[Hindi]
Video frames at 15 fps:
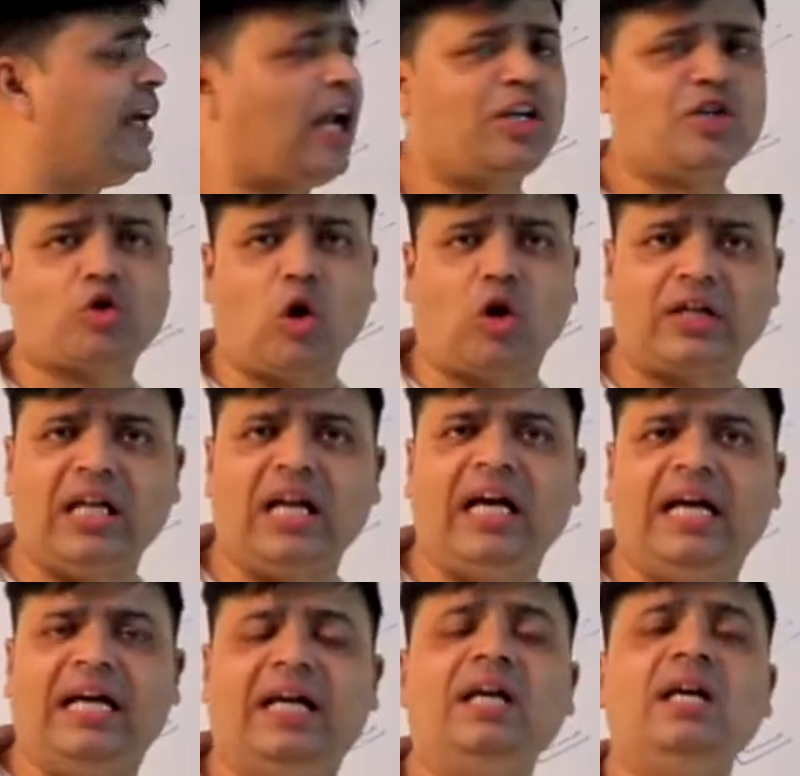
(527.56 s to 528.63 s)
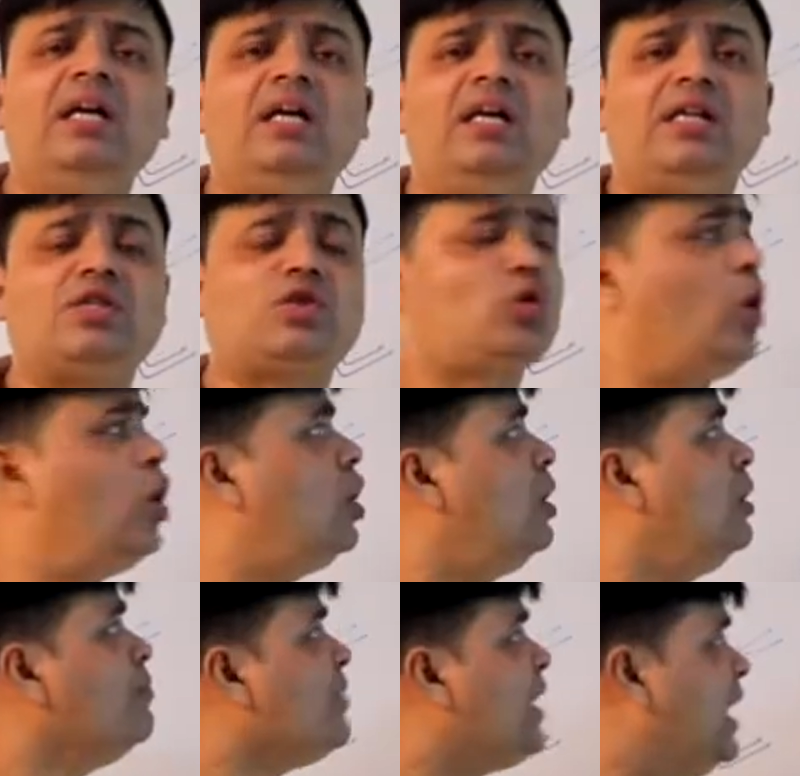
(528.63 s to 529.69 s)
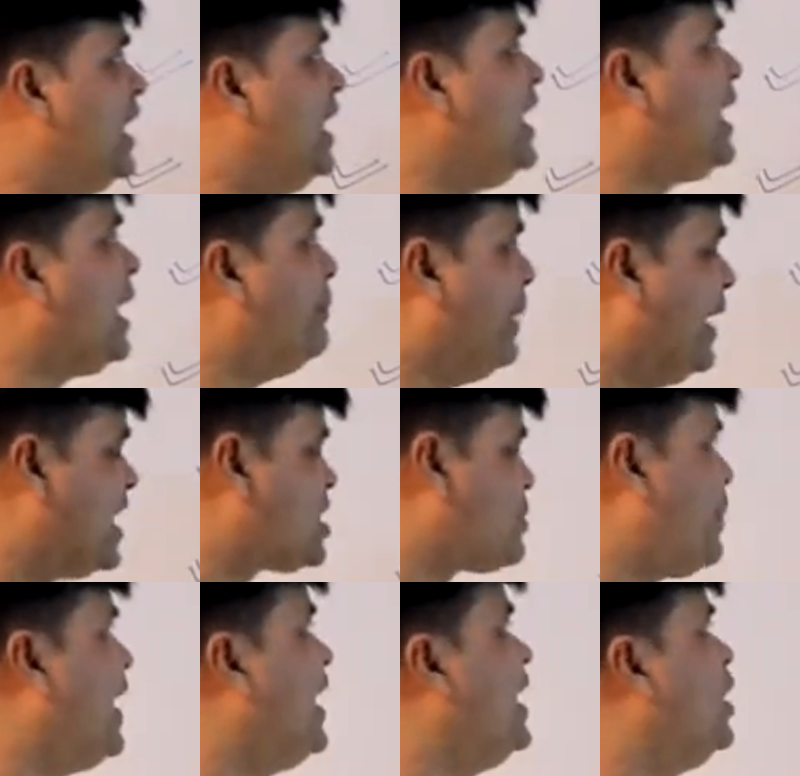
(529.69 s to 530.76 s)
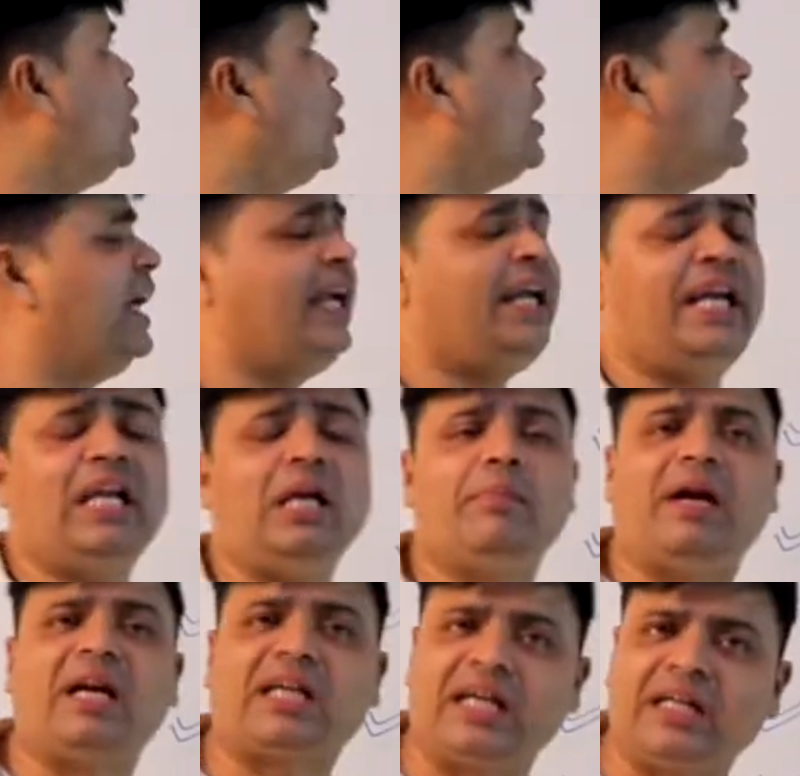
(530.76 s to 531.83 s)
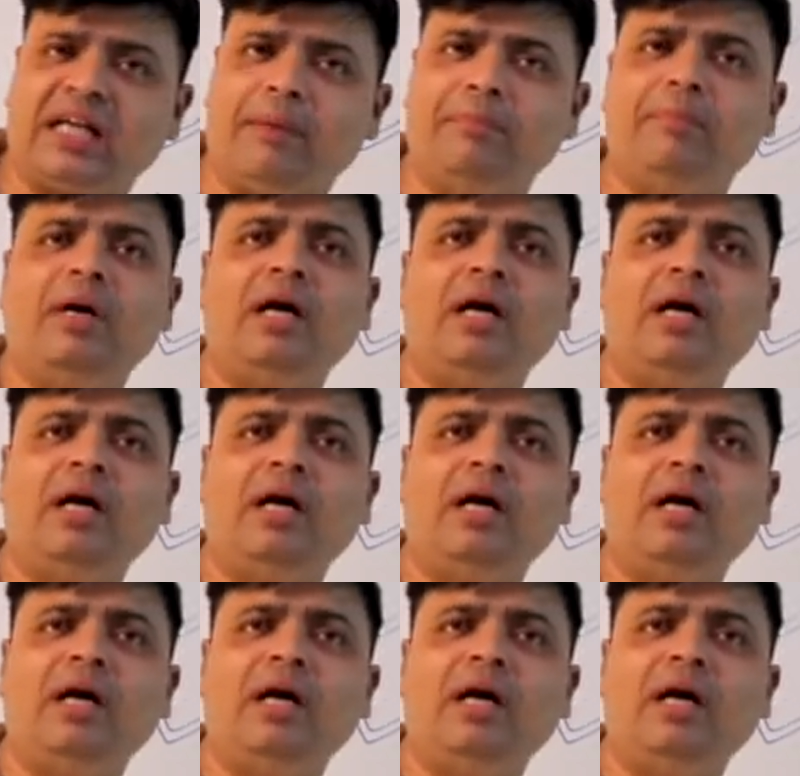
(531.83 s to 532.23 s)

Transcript: एराइस्टोटल हैं इसको इन्हीं के बेस पे इन्होंने एनिमल किंगडम